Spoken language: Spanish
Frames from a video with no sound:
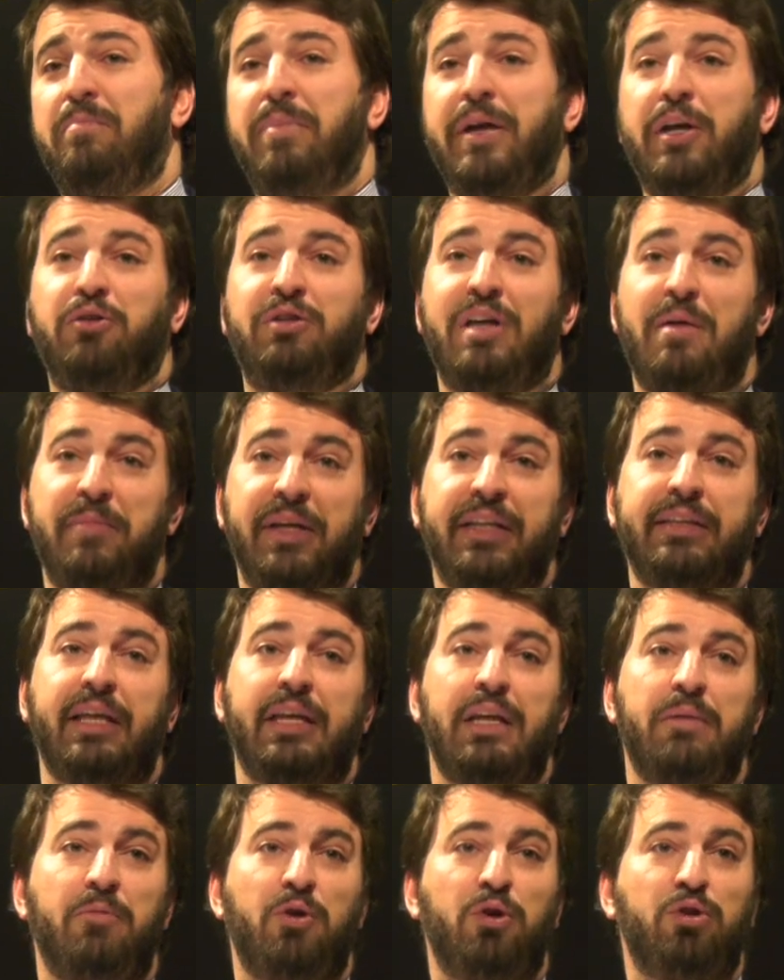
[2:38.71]
pero también
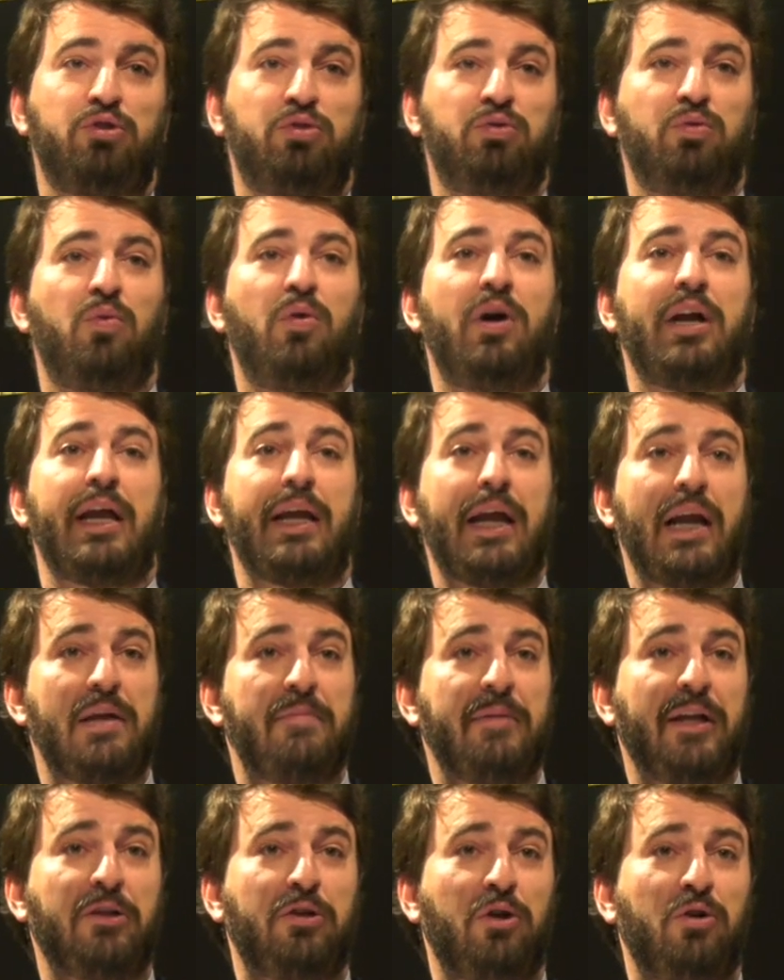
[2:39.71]
tenemos un gran
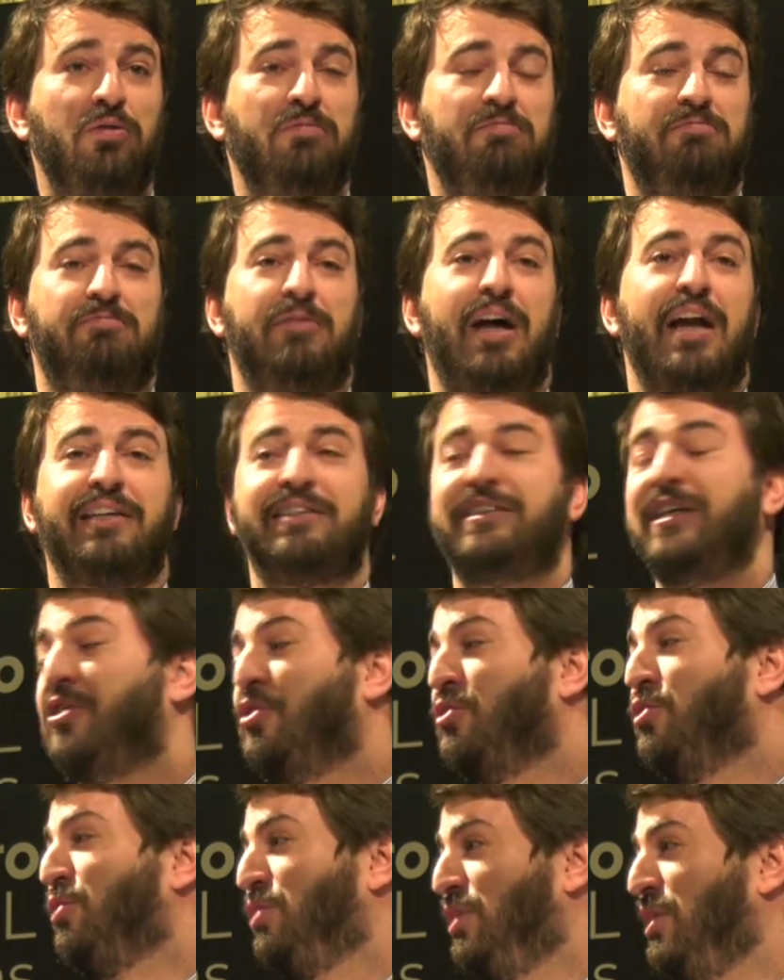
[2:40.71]
alimento
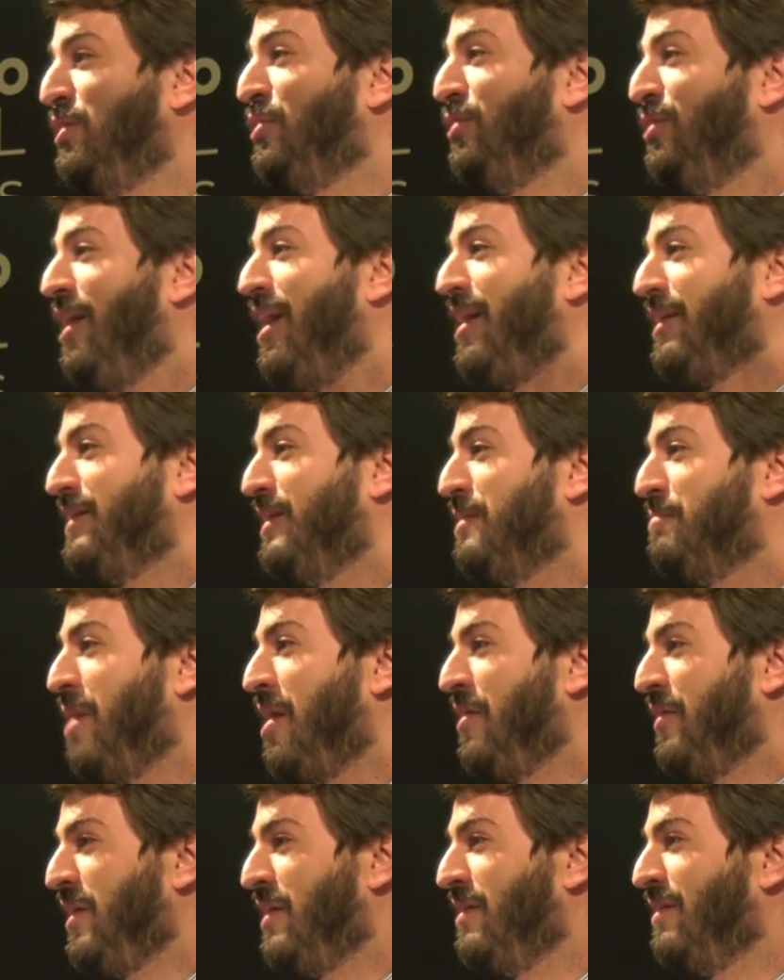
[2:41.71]
archiconocido aquí en
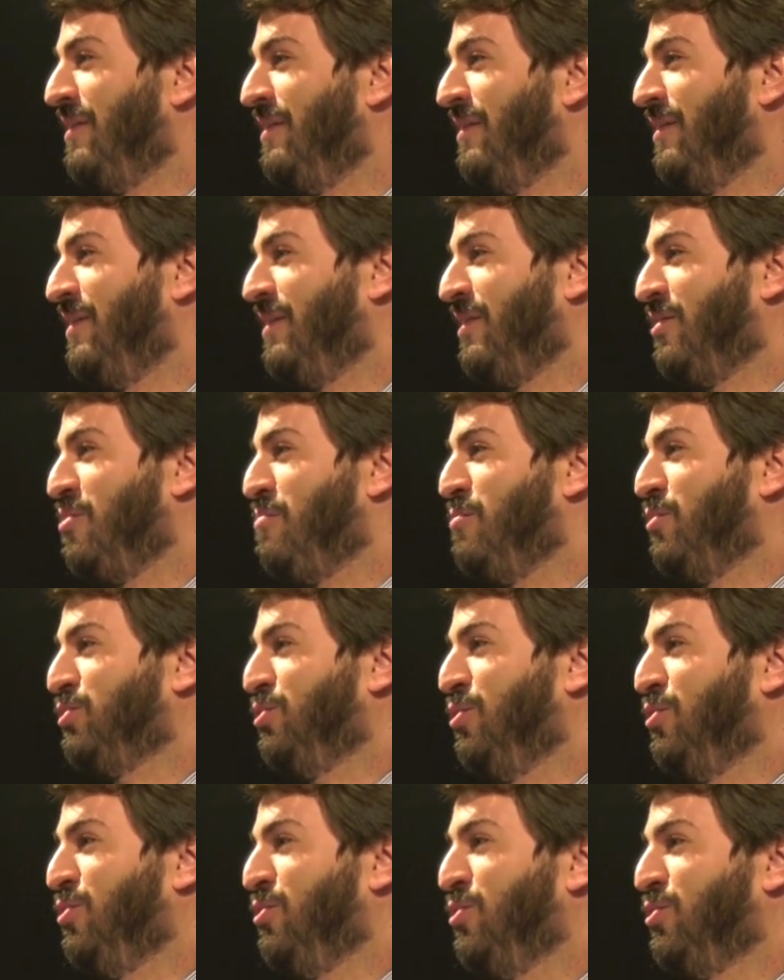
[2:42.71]
Madrid, como
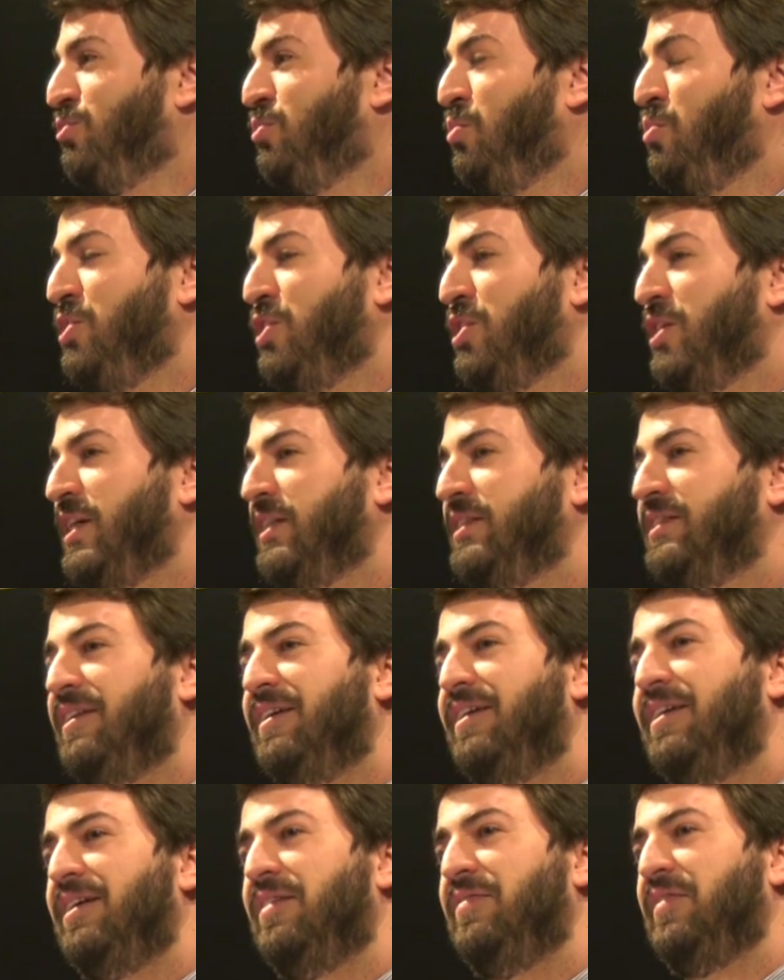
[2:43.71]
son los judiones
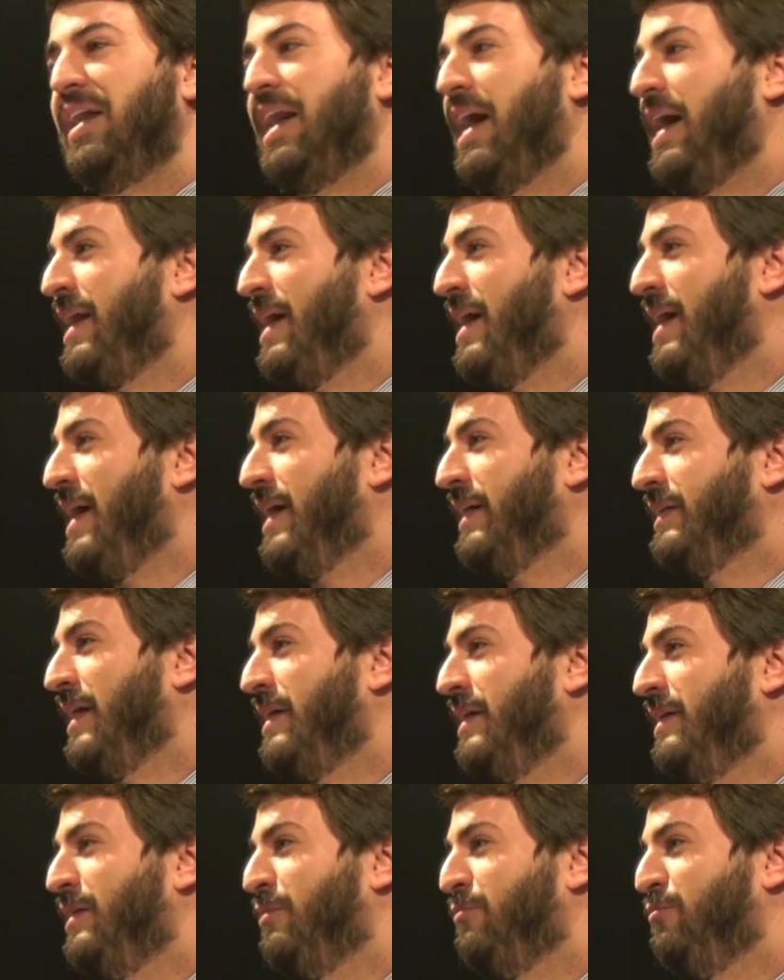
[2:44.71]
de la granja de
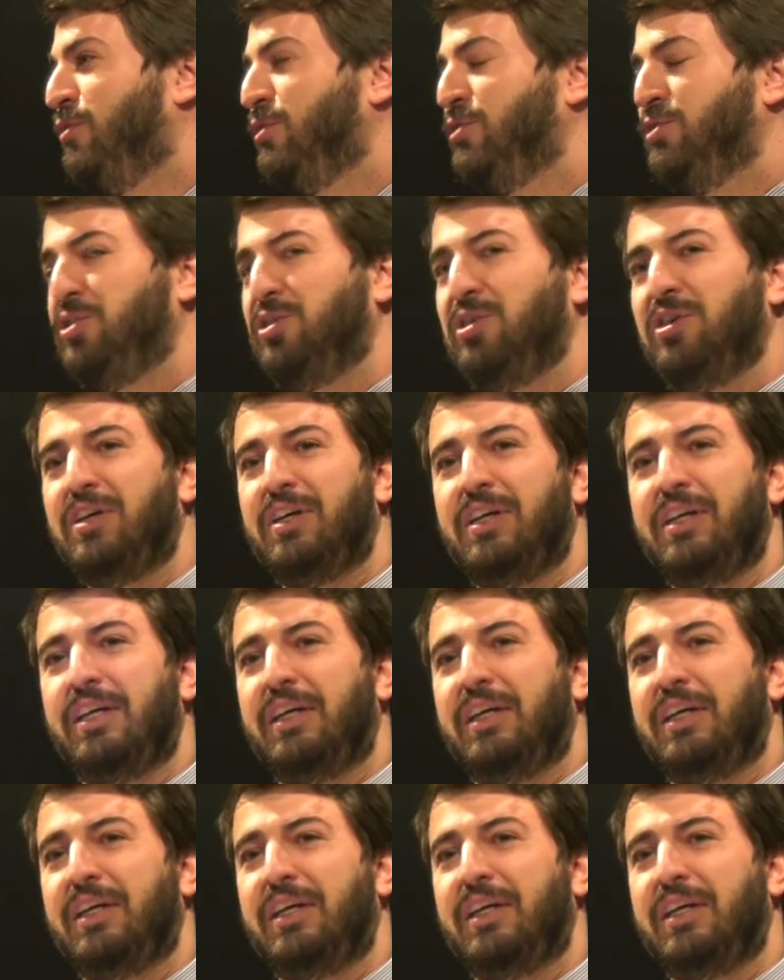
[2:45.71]
San Ildefonso,